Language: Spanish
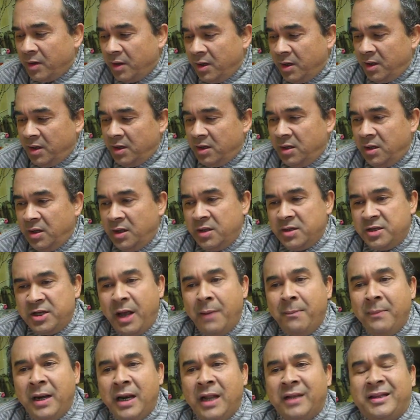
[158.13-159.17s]
eh, eh,
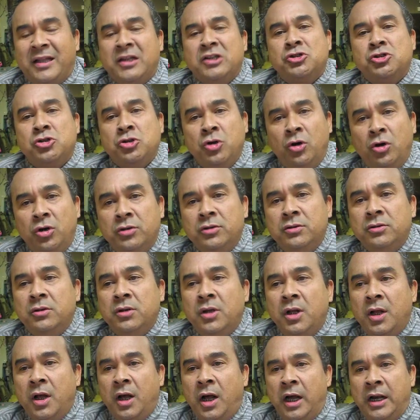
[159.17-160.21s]
llama la atención
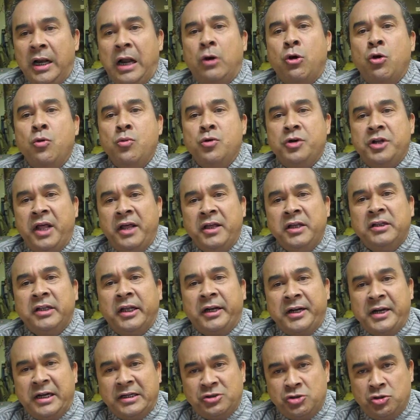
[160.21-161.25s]
a la comunidad
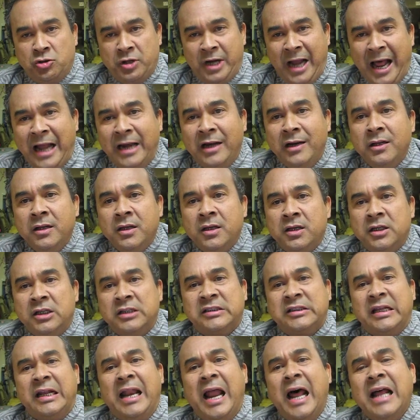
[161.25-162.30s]
internacional y
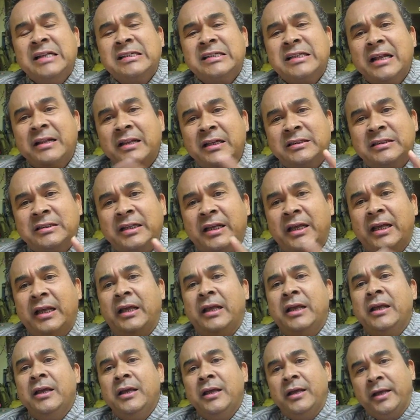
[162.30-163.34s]
se lanza
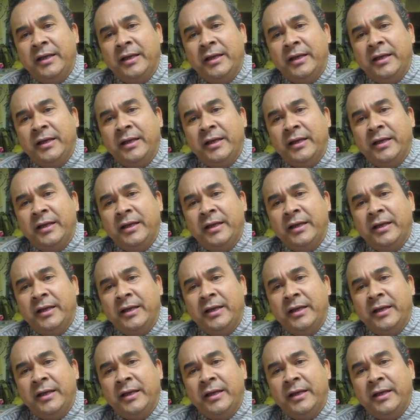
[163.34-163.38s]
desde